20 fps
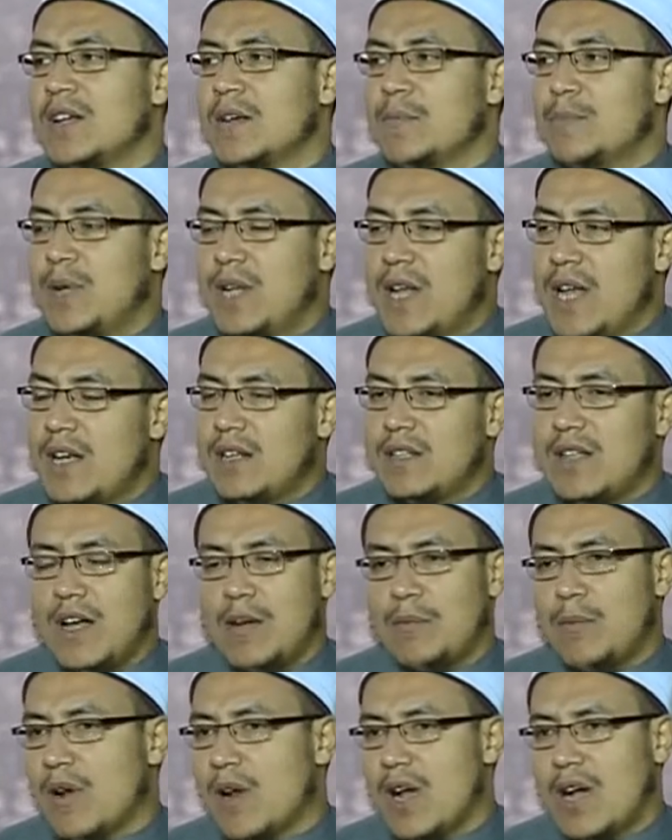بلال ده
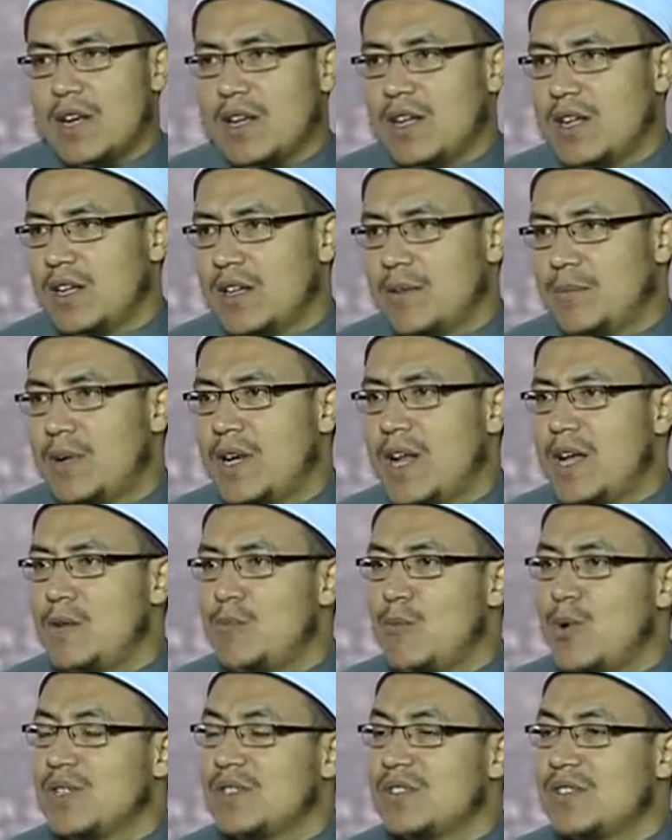عبارة عن إيه بلال
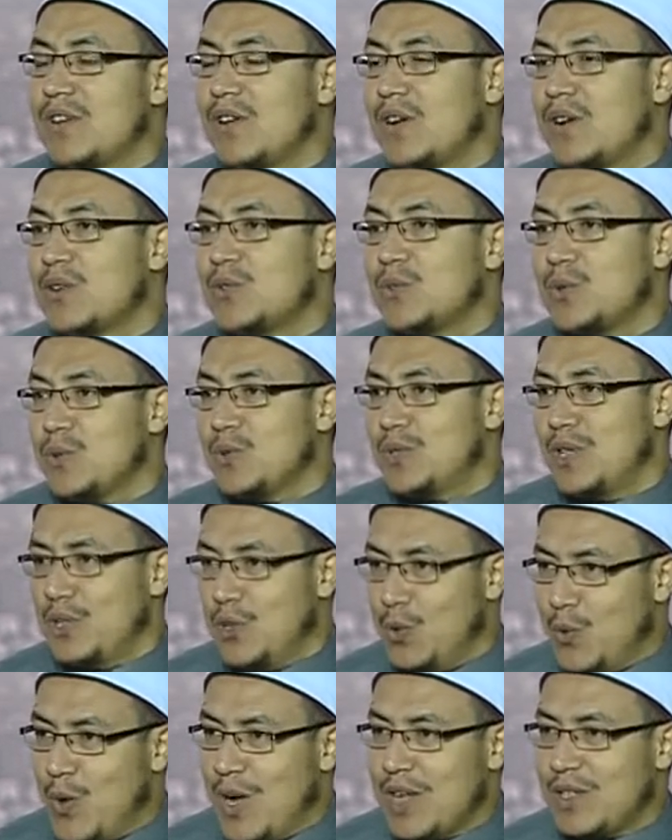مؤذن الرسول ده
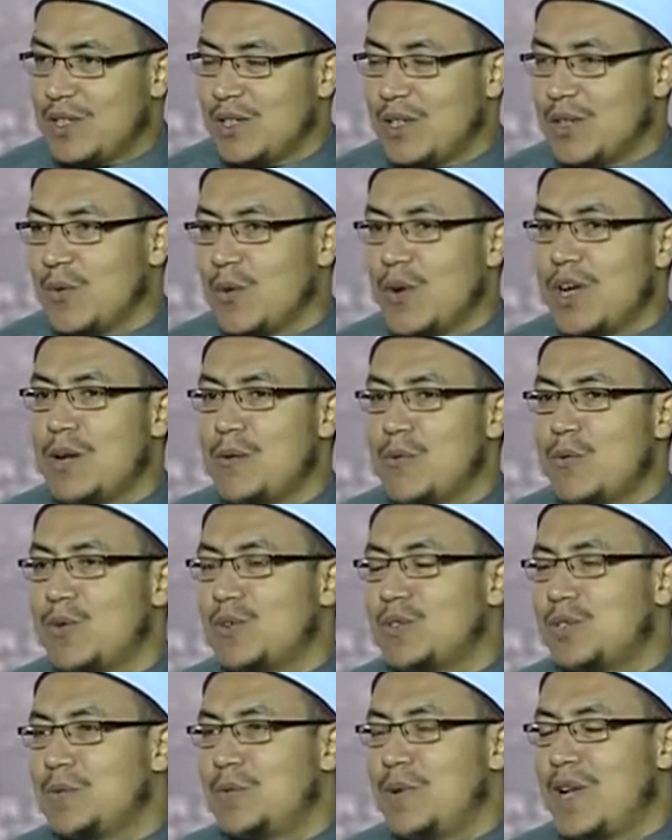دلوقتي وإحنا ما
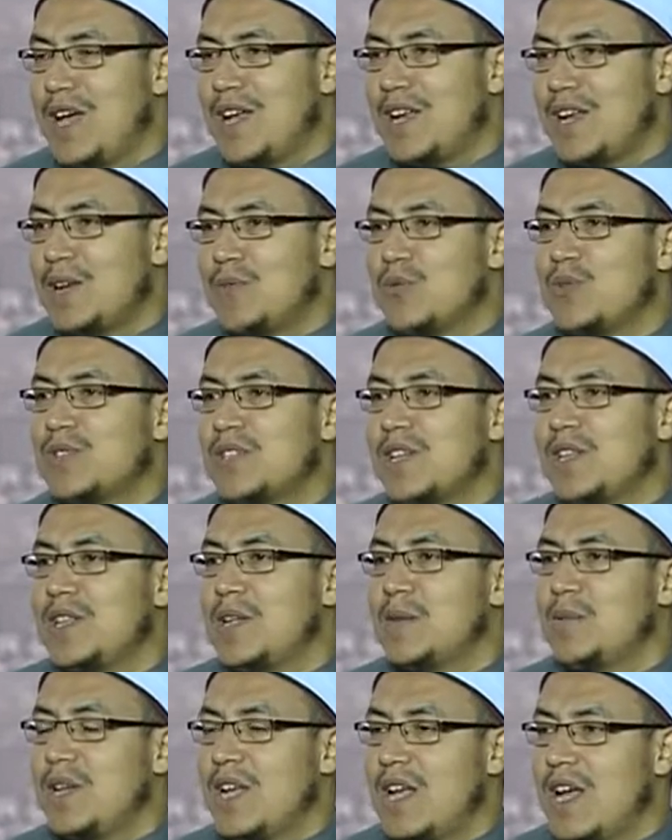بنقولش بلال إحنا بنقول
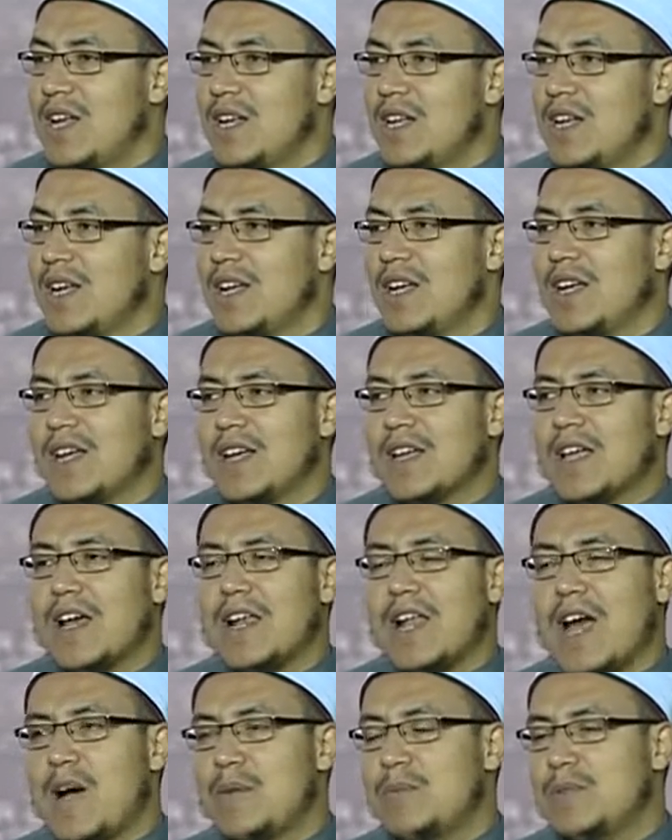سيدنا, سيدنا بلال, بلال
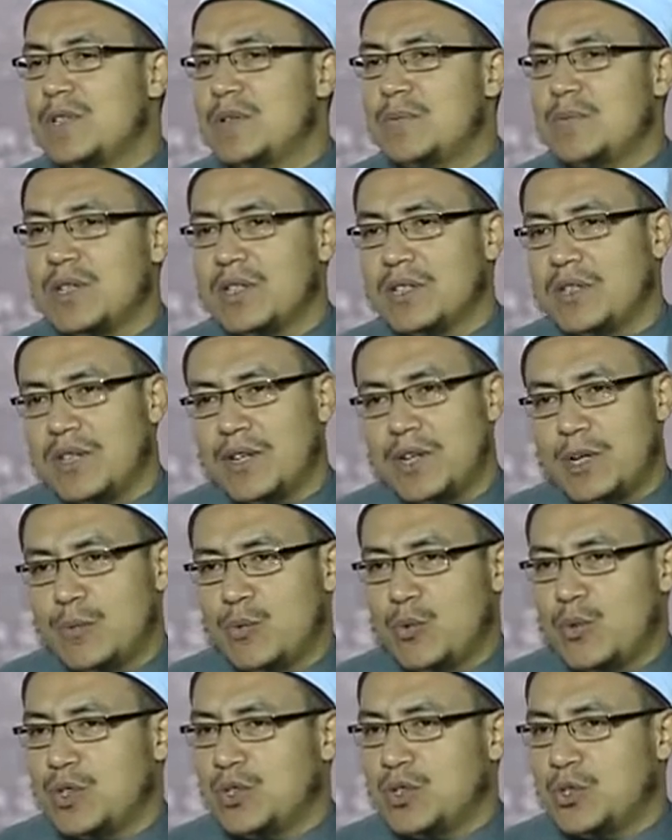كان عبد بيتضرب
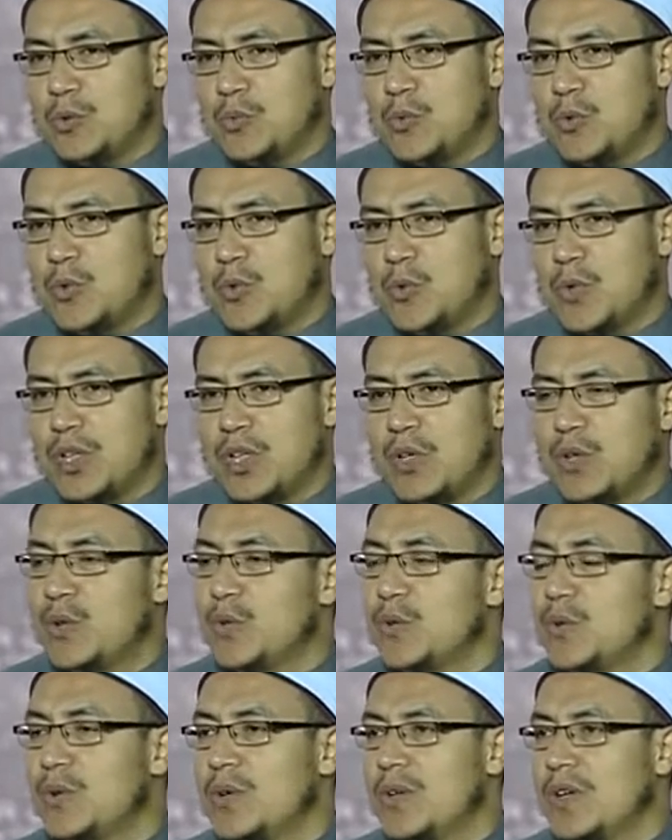ويشتموه
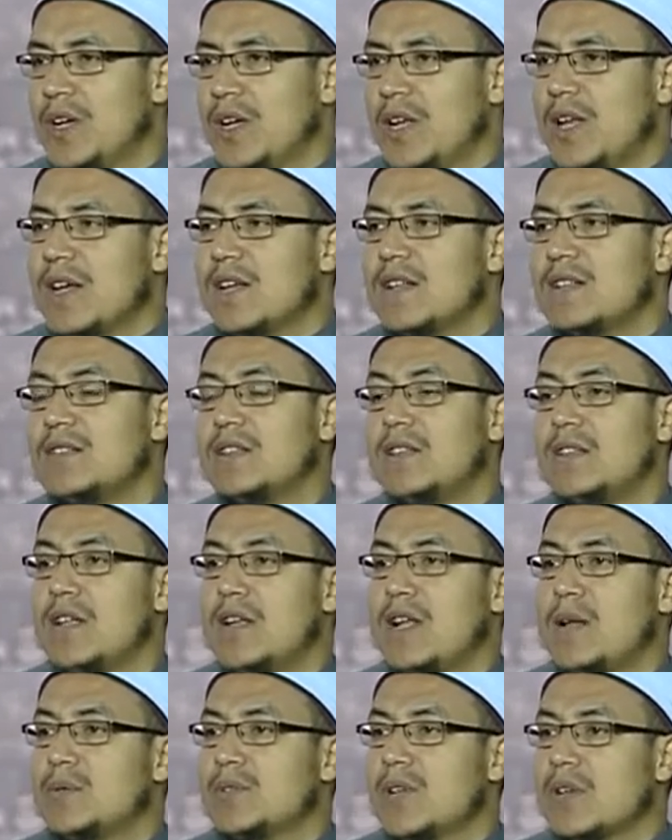ويهنوه لكن سيدنا
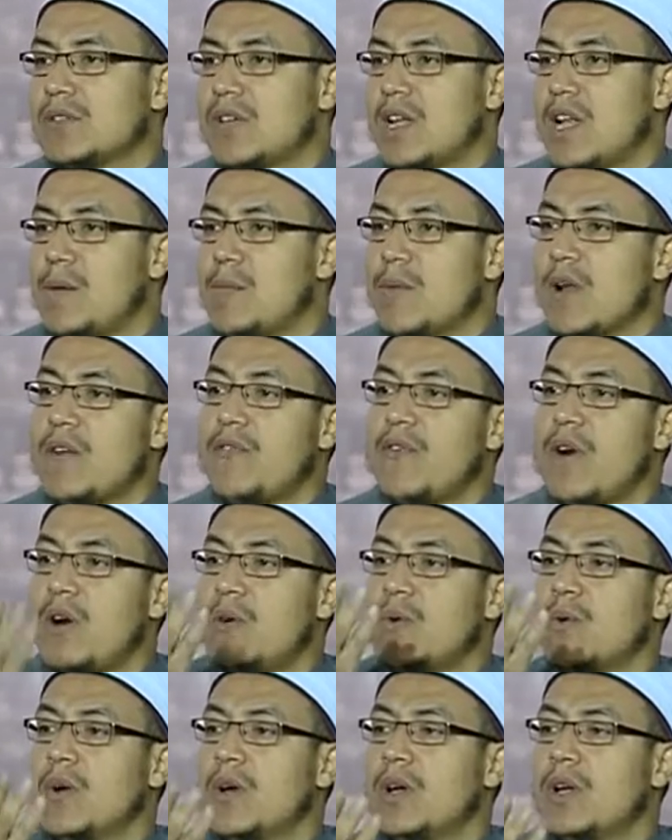النبي صلى الله عليه وسلم
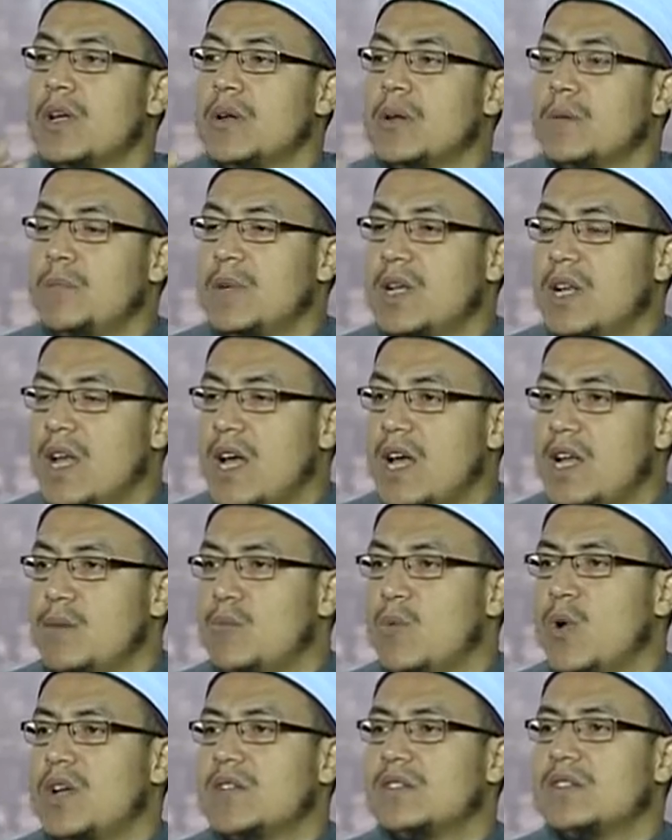رفعه بلال
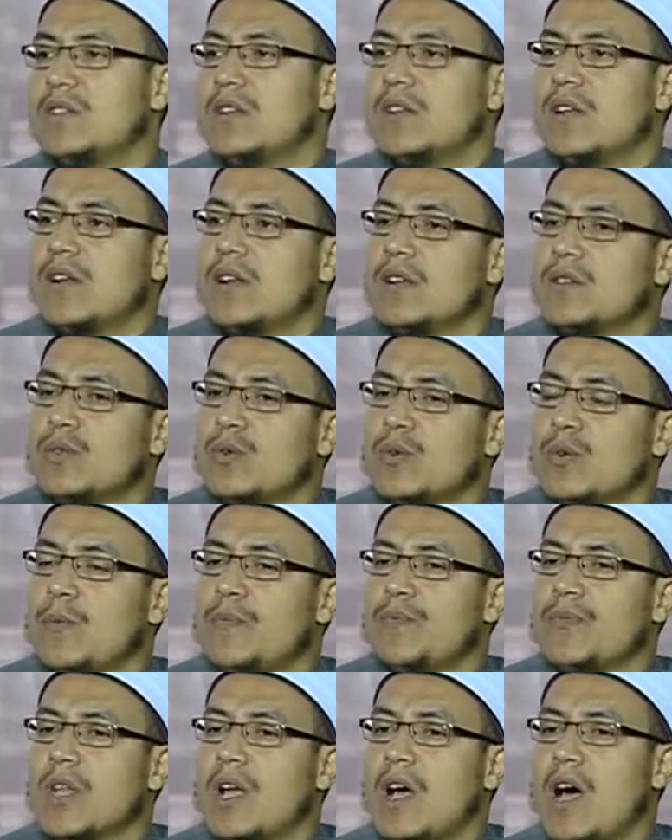مؤذن الرسول
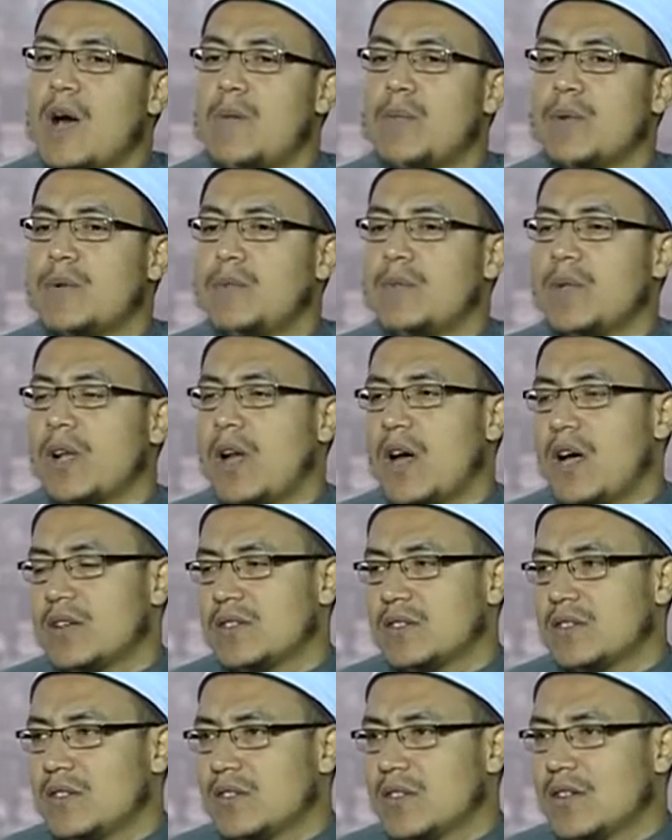عمرو بن
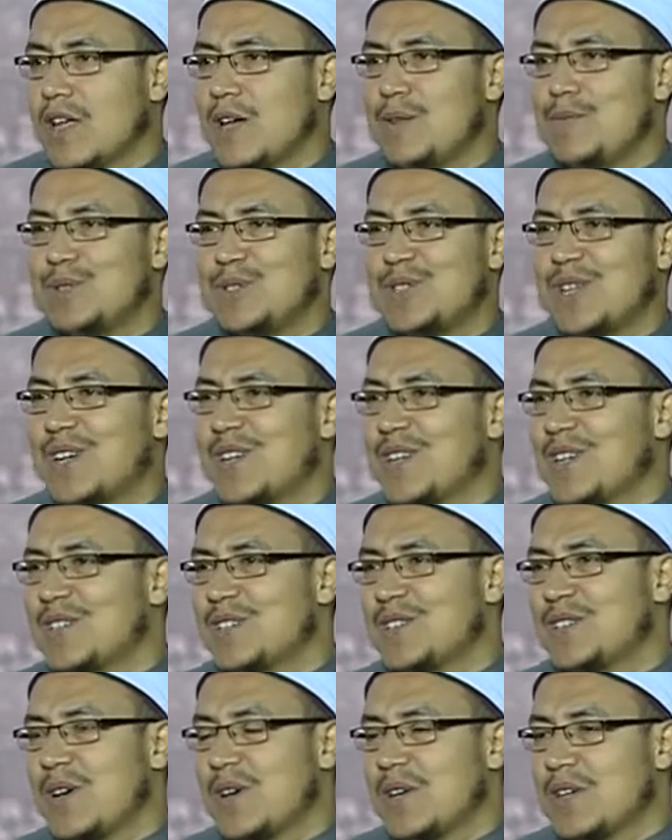العاص كان بيشتغل
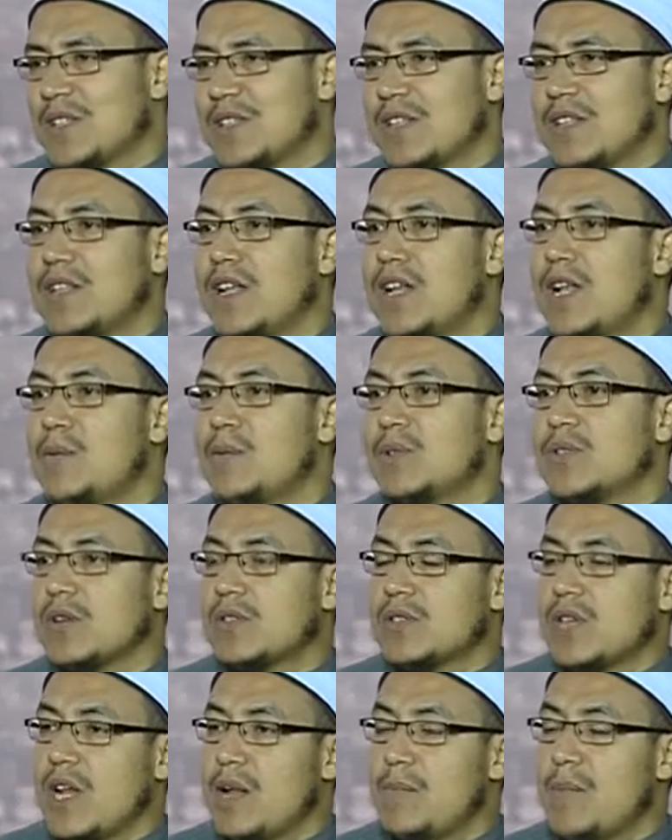جزار سيدنا النبي صلى
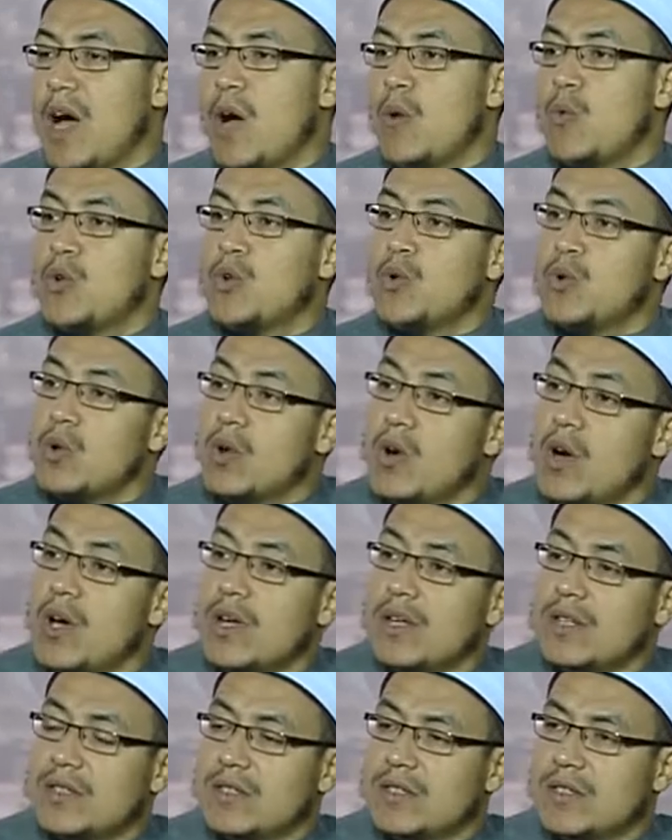الله عليه وسلم حوله
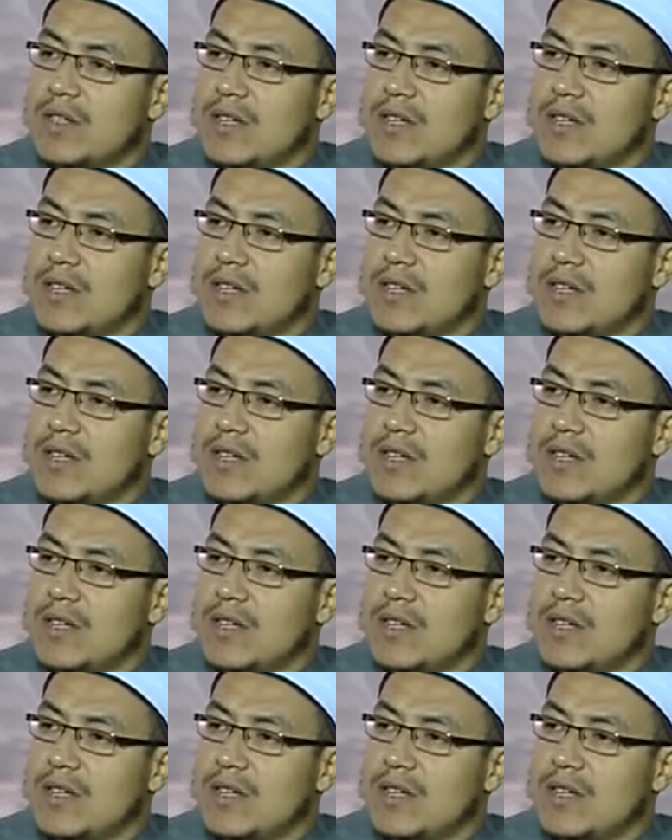القائد